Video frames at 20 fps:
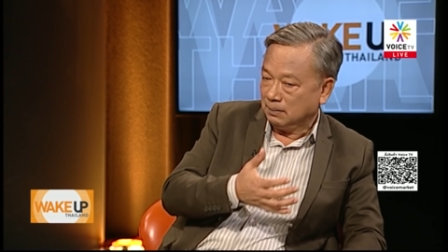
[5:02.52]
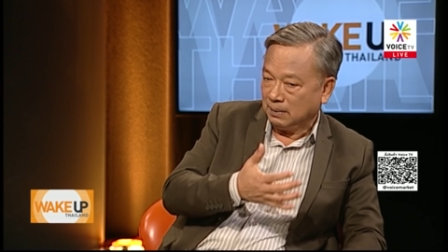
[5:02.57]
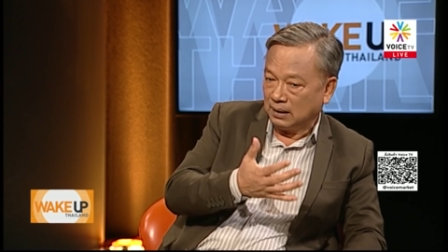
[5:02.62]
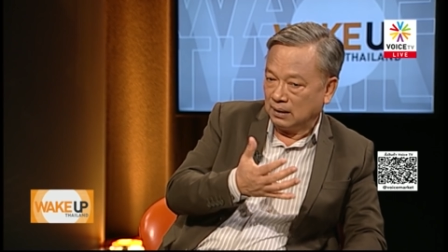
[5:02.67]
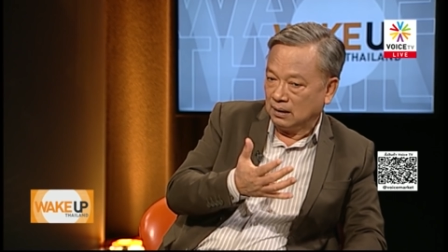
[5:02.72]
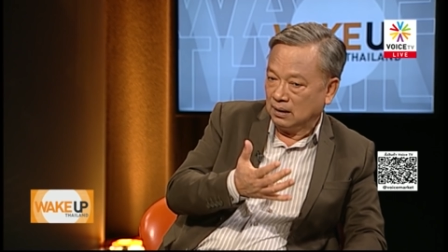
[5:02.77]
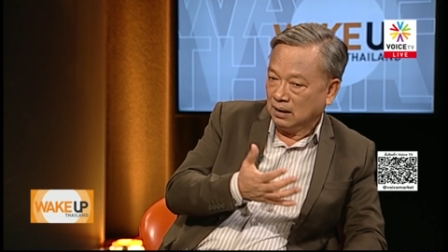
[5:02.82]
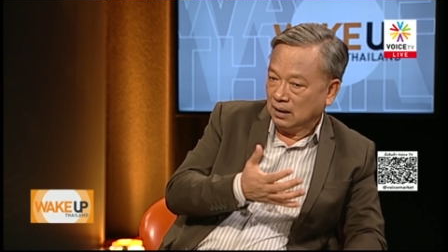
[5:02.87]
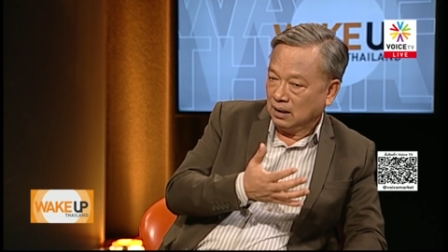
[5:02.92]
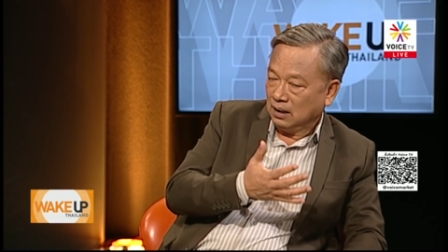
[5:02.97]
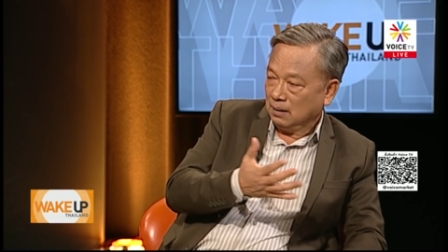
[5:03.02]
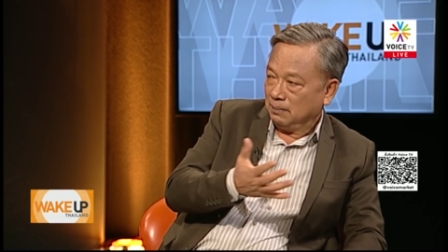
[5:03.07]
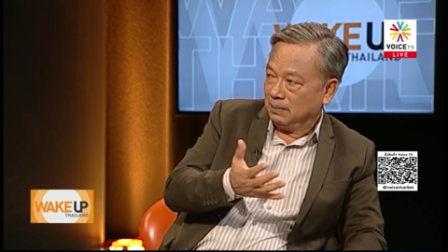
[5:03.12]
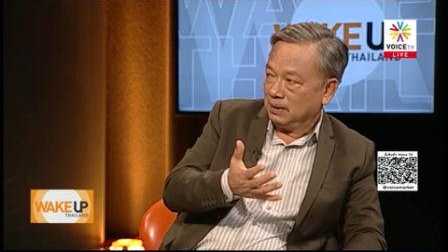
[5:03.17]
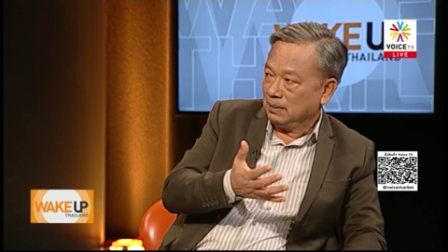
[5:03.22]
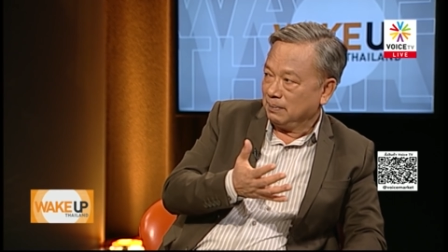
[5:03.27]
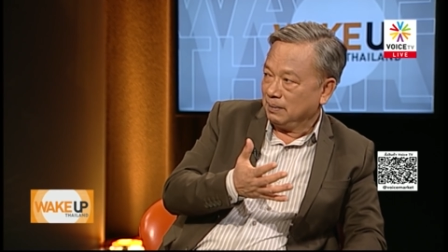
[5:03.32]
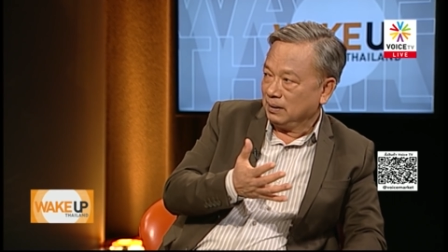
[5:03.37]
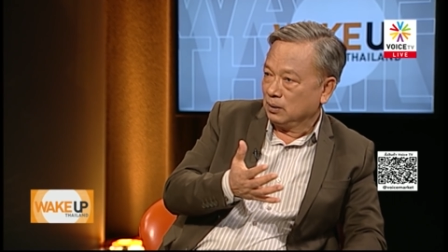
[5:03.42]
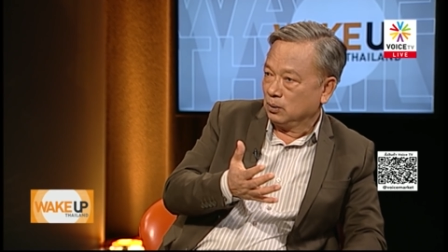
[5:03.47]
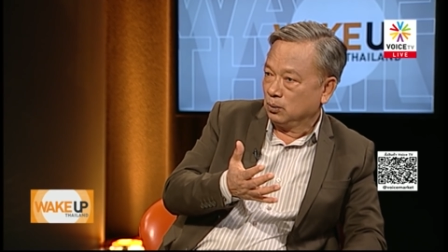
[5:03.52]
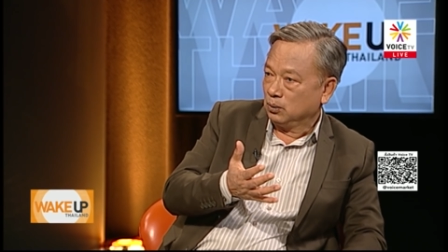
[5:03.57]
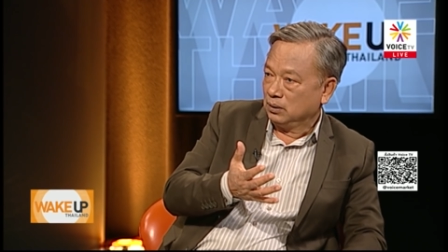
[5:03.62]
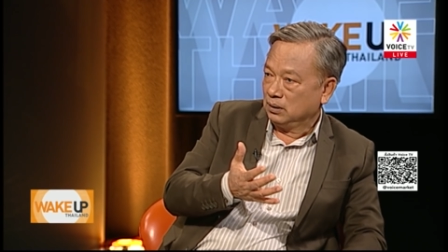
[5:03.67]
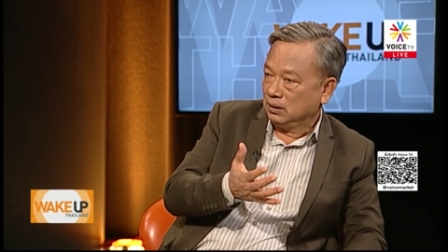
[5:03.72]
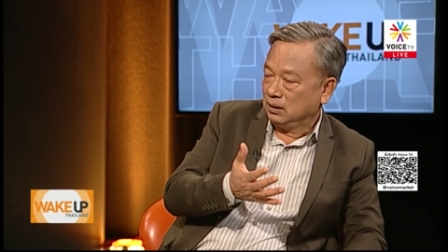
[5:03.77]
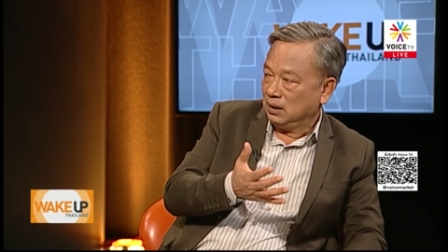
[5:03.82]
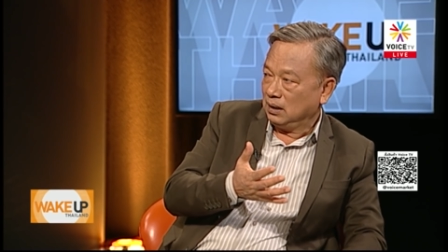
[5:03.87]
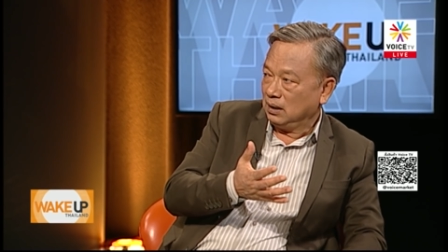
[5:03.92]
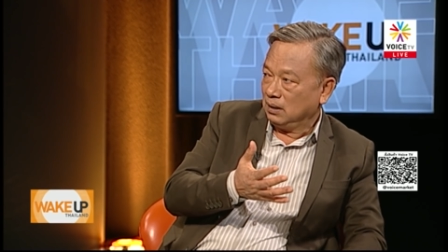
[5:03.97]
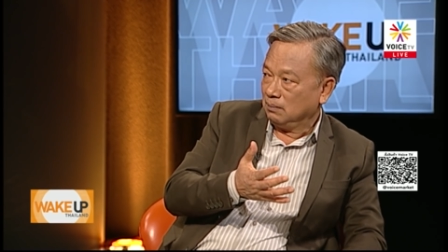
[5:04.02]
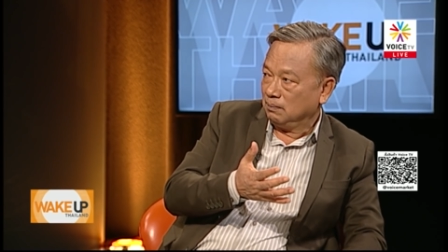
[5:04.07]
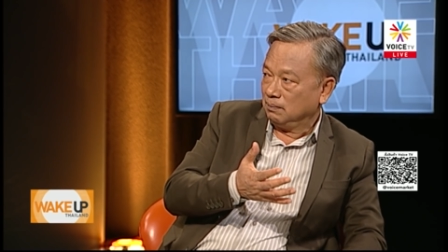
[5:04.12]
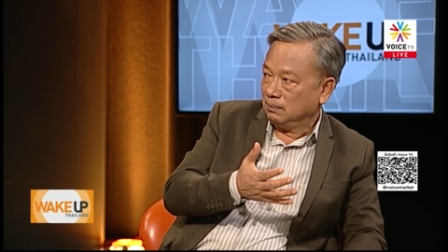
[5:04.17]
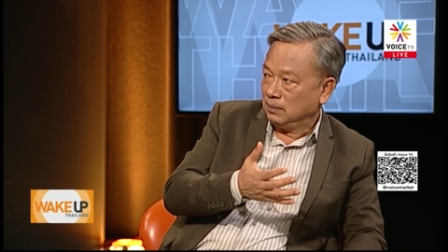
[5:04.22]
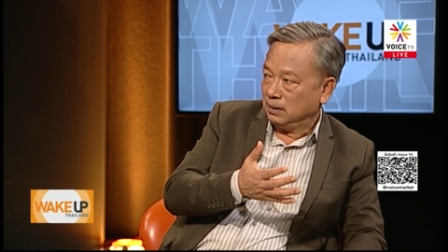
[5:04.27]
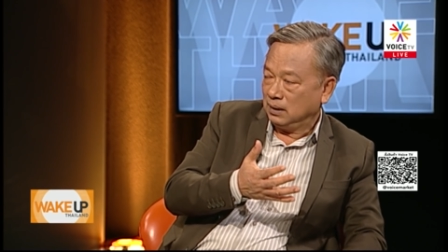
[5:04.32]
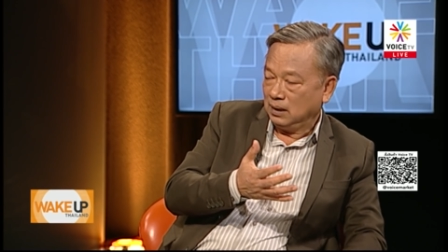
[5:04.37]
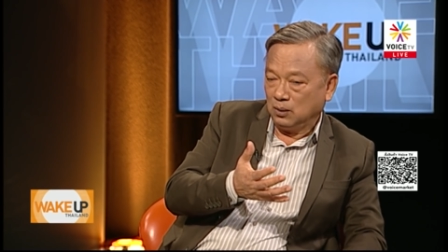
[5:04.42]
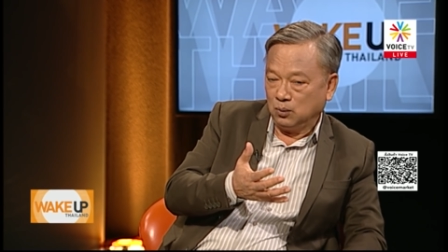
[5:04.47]
มันมันจะเป็นทุนที่
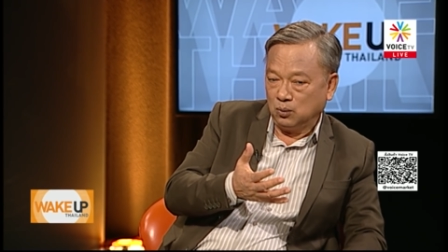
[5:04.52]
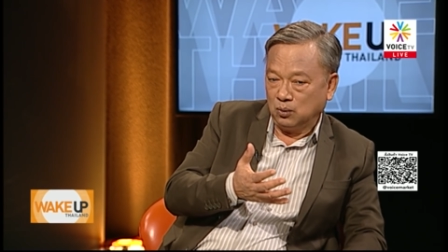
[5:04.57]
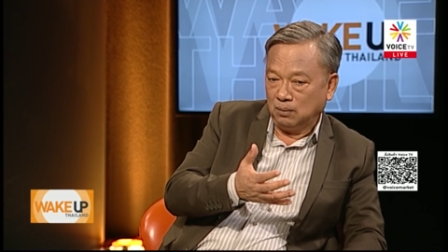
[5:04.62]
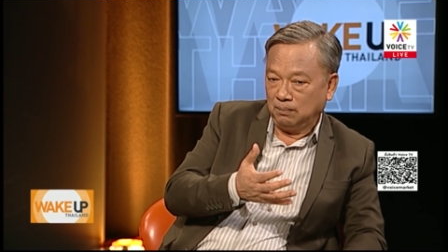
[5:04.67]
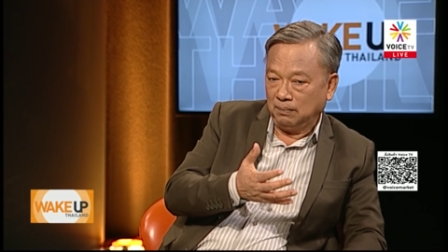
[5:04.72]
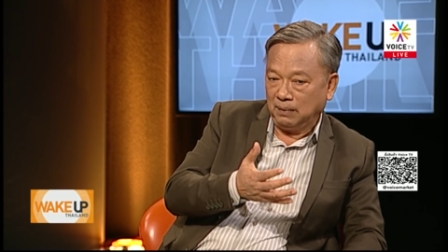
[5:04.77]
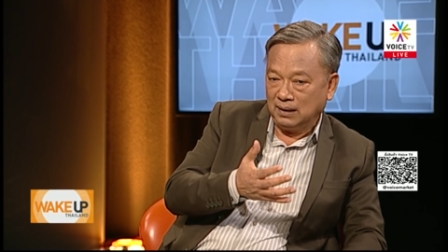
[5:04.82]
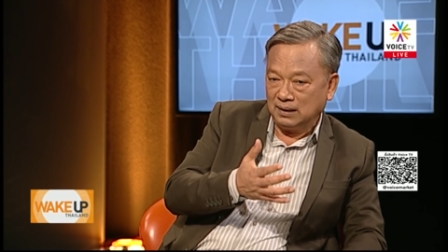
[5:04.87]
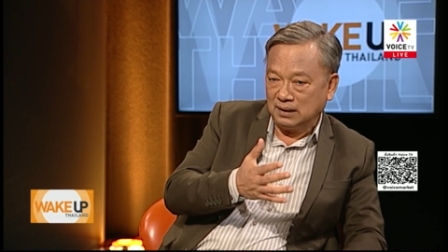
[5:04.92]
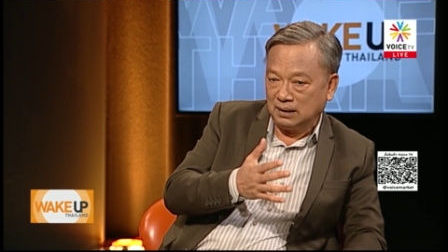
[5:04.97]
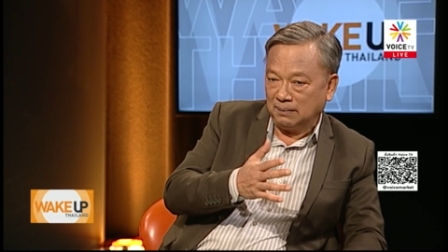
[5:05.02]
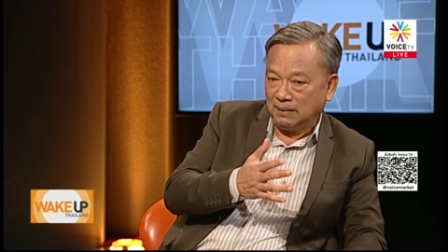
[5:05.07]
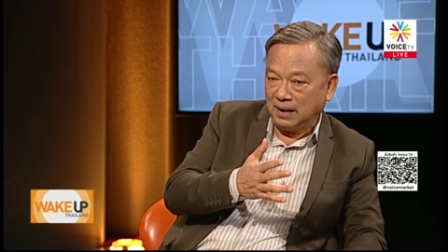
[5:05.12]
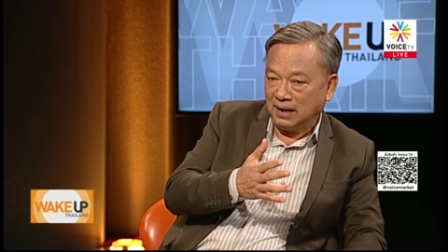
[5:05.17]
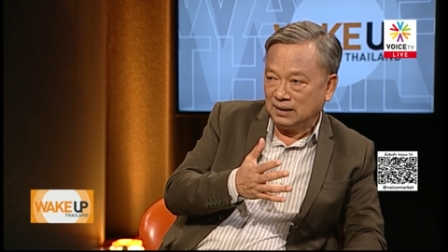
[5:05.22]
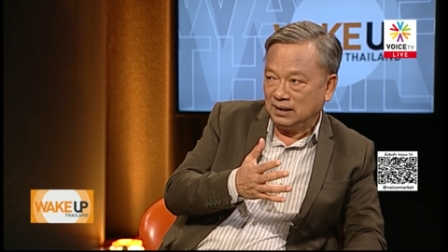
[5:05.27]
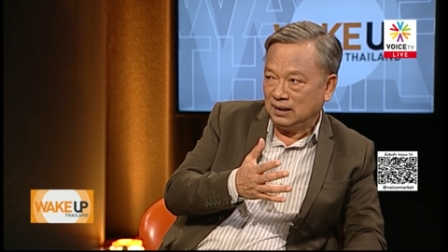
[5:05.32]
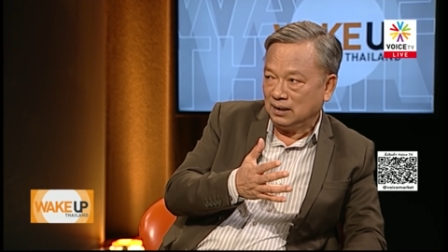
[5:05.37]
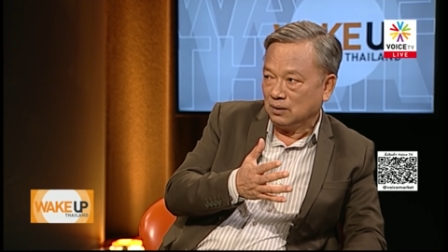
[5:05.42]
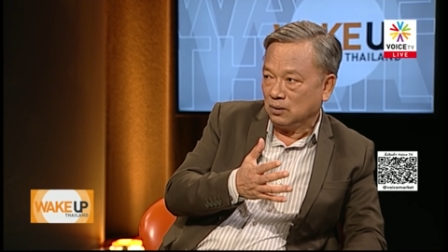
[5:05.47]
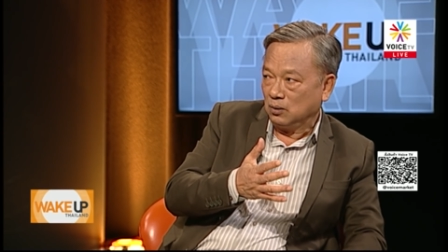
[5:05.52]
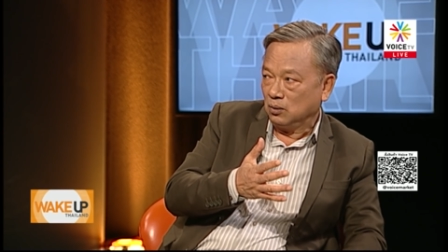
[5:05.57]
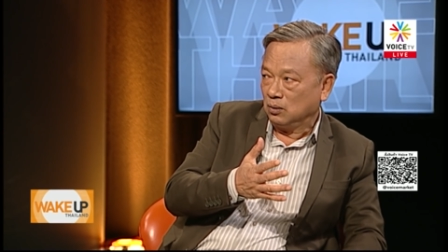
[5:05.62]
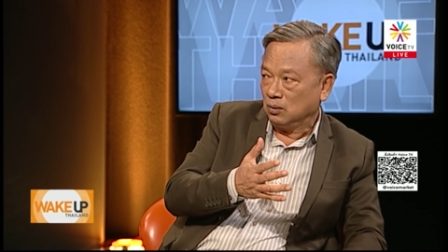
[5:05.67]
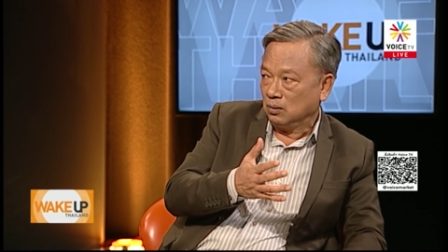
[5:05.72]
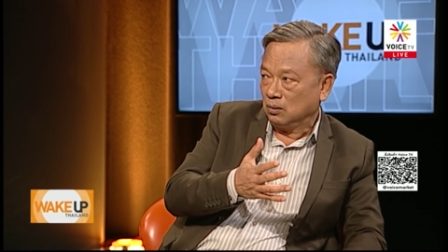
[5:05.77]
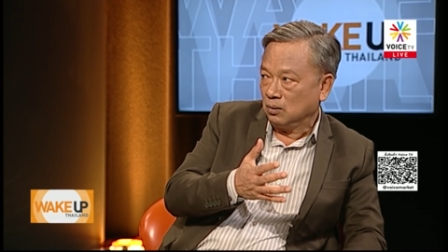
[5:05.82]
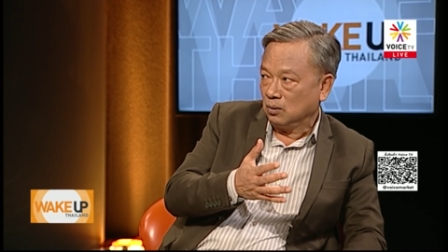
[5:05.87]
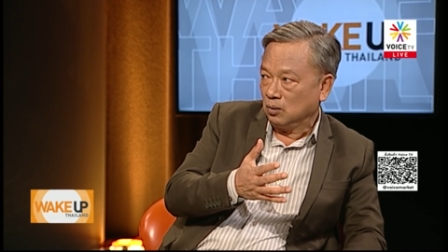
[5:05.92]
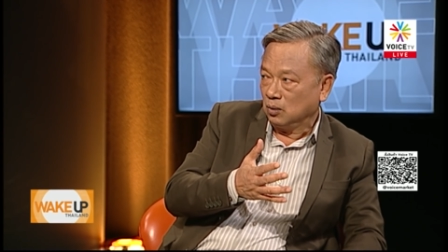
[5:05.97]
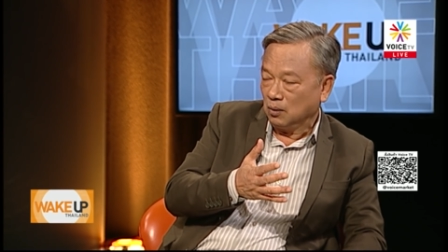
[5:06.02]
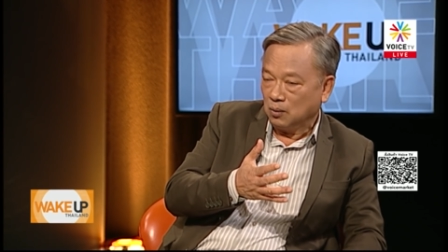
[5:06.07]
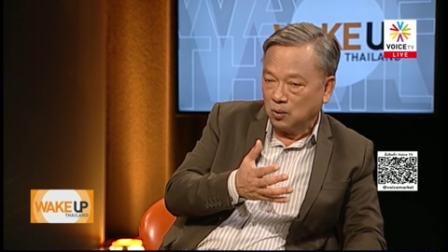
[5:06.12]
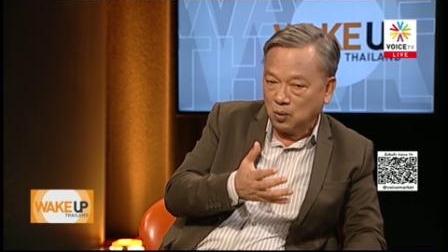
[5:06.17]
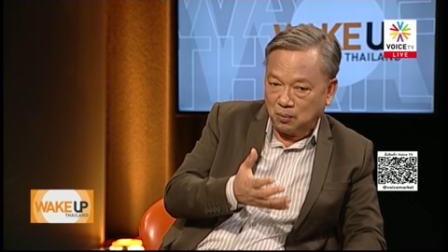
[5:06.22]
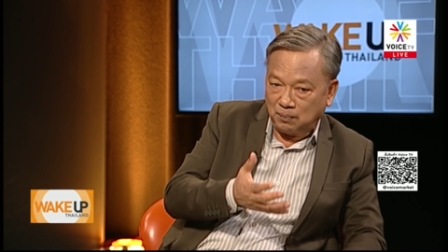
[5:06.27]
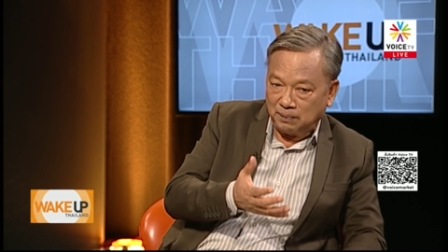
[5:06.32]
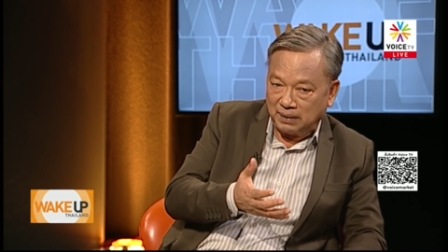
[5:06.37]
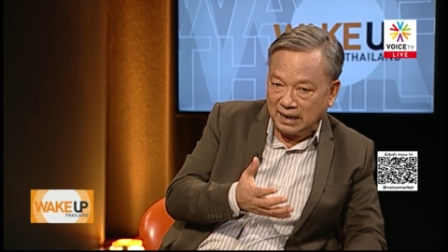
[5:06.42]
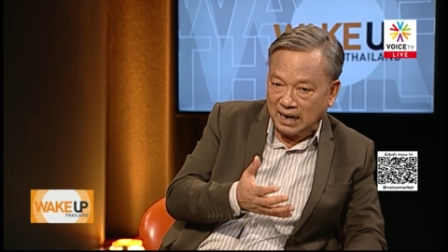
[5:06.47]
ที่คุณไม่สามารถที่จะควบคุมควบ
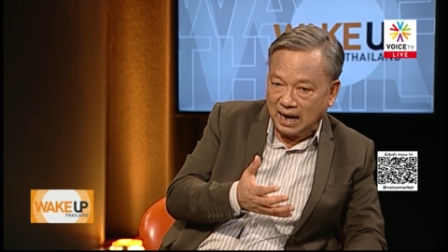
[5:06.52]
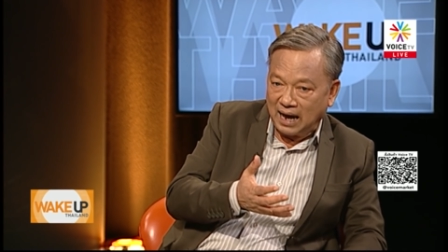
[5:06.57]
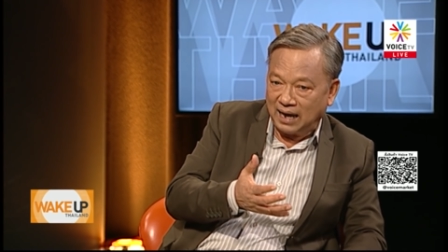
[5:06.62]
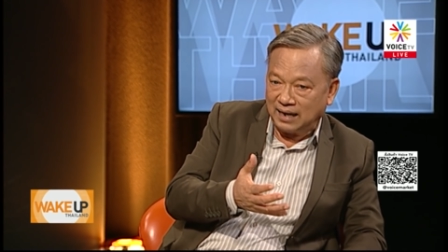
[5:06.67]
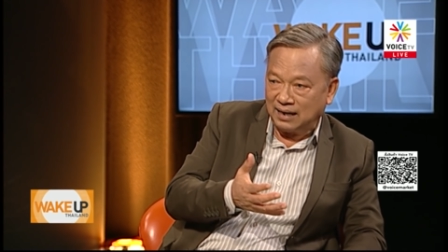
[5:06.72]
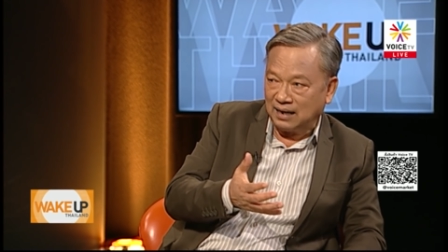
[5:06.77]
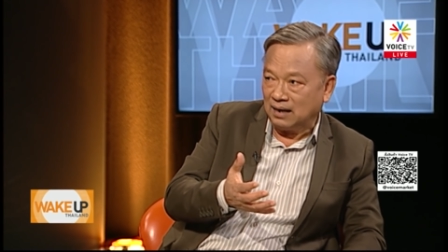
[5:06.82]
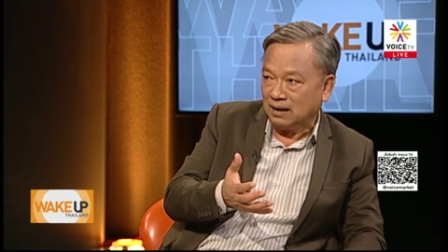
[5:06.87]
คุมมันได้อะ